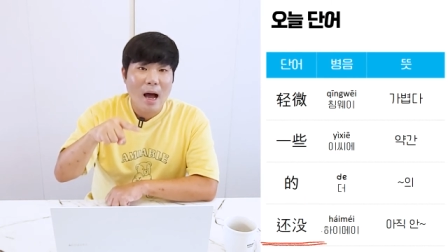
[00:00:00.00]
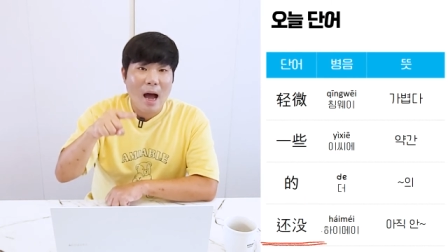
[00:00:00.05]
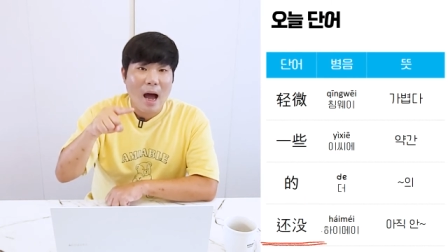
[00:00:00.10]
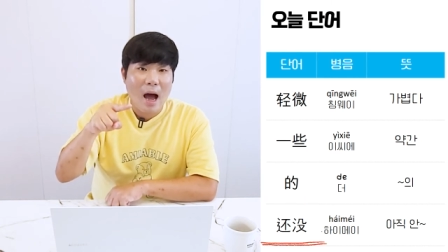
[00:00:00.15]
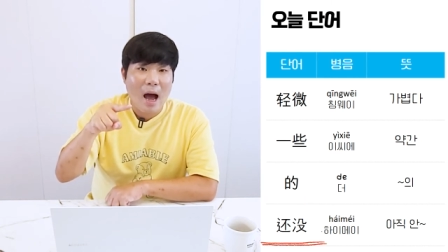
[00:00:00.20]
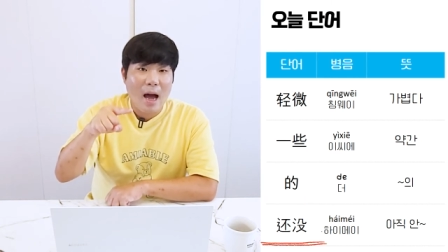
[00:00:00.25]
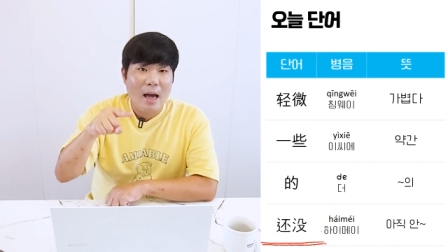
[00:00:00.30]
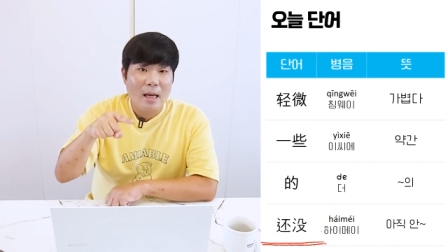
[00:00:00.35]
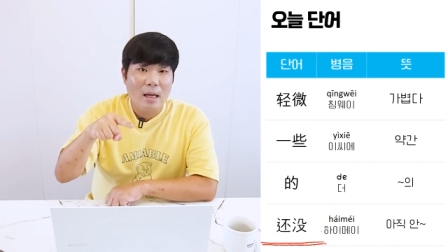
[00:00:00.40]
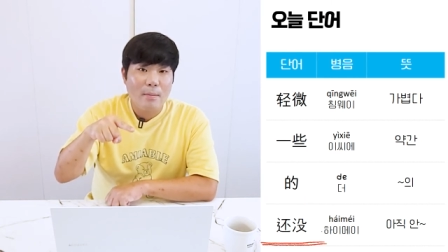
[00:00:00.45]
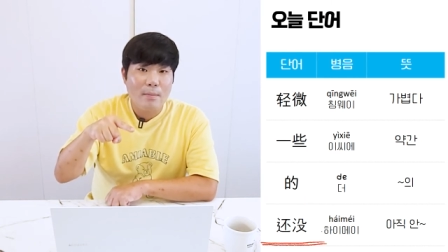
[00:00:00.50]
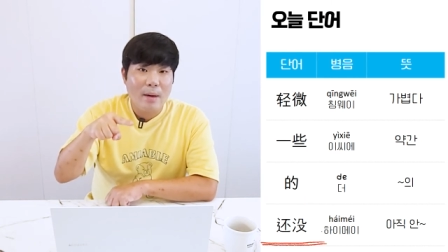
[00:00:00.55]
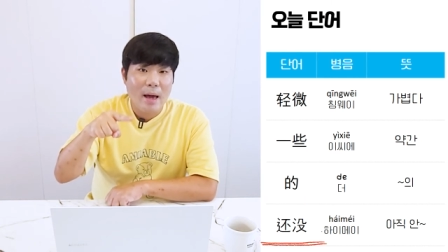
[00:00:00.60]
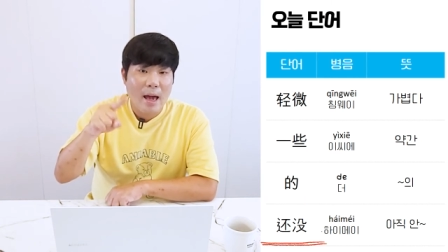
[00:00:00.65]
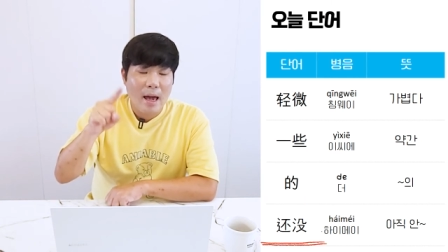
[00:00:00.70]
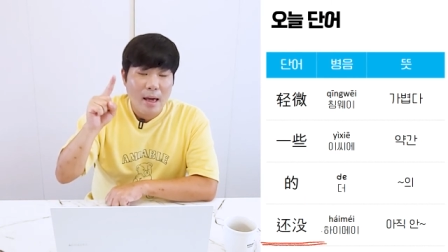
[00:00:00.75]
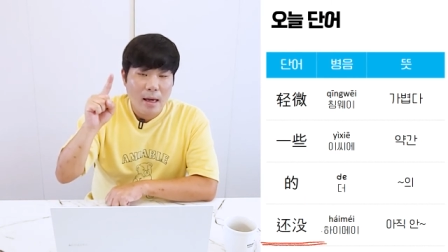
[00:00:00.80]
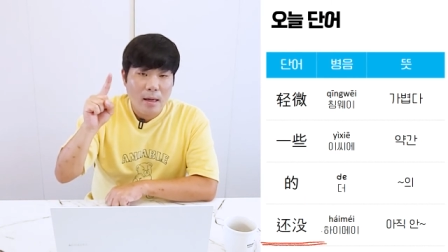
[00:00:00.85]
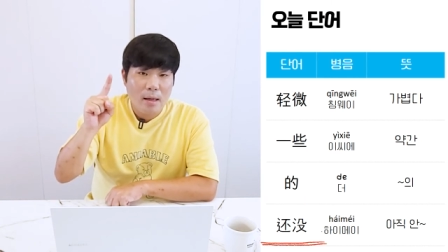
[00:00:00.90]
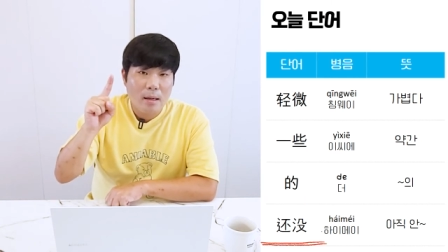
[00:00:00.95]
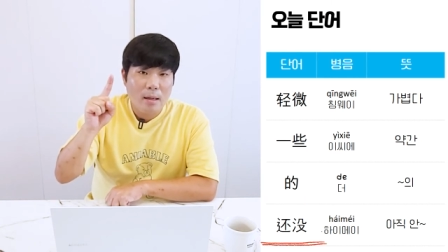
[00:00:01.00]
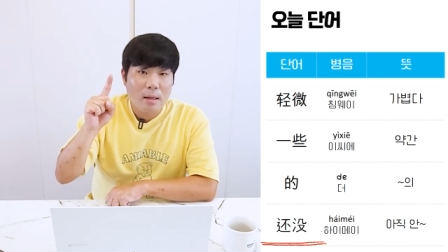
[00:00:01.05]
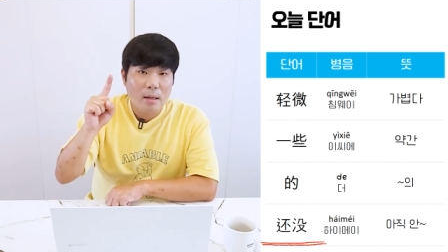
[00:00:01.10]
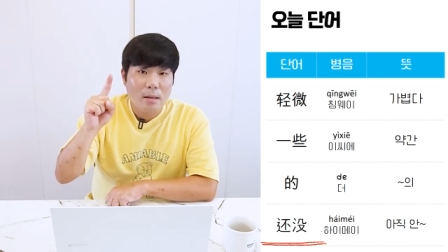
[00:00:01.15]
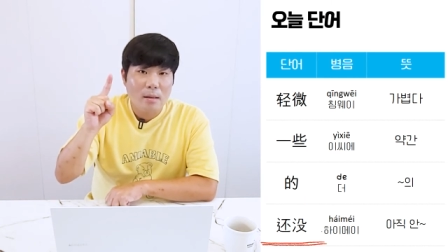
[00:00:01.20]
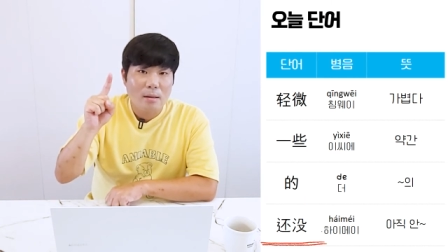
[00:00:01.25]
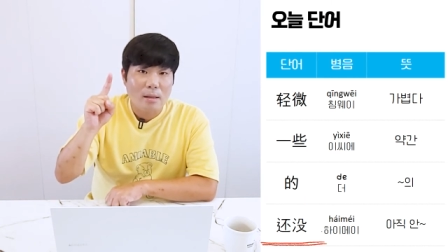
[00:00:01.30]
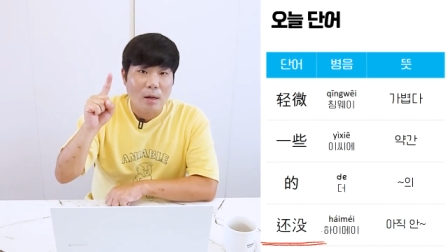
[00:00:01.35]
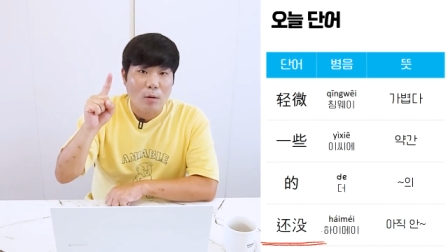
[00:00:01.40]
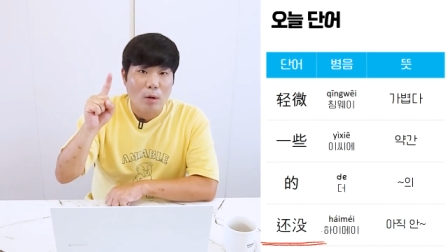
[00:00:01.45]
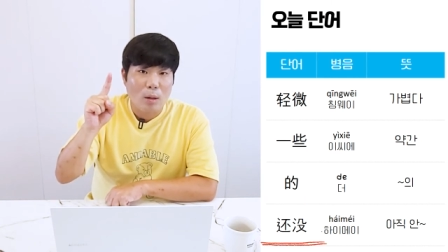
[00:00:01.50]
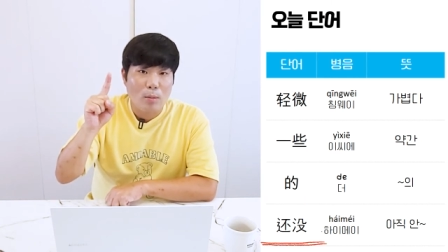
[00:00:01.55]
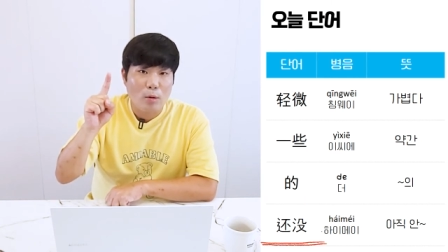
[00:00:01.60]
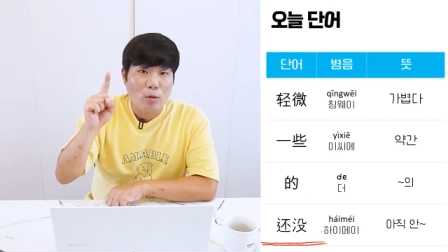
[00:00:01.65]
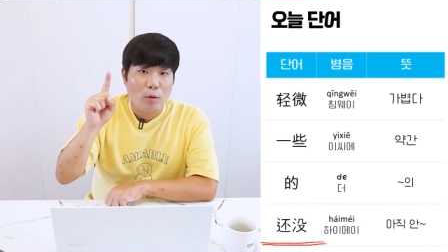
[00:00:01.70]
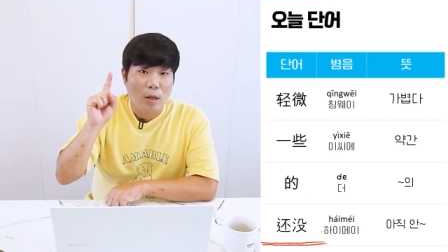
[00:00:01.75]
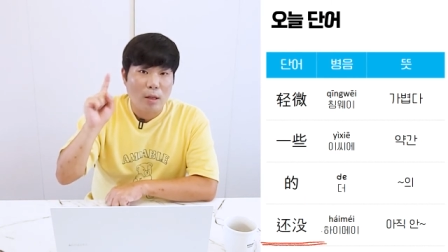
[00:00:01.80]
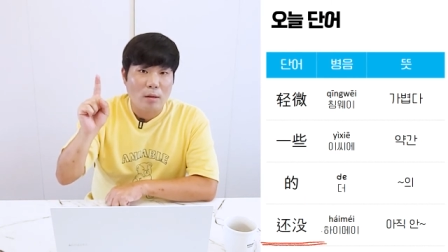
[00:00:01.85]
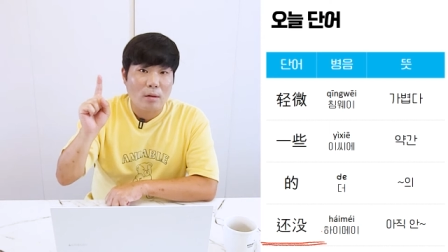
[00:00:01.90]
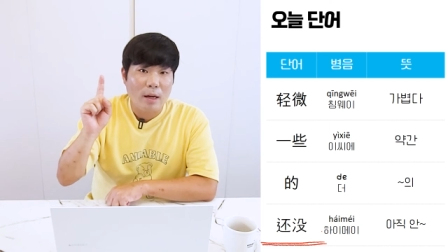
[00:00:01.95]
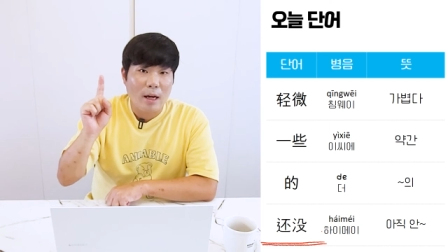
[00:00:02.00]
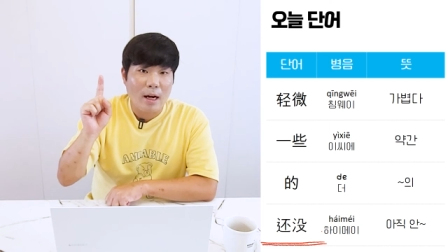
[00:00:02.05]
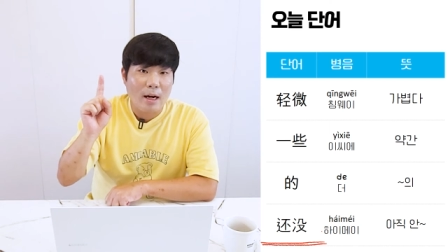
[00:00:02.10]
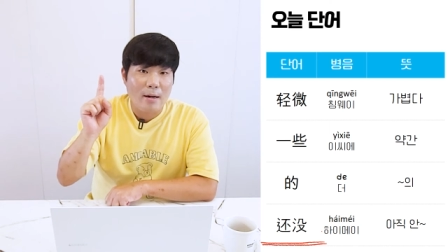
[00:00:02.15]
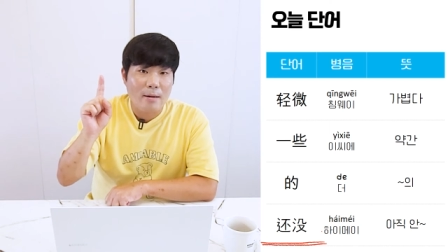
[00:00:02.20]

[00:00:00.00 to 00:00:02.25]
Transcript: 하이 메이 라고 하면 되는 거야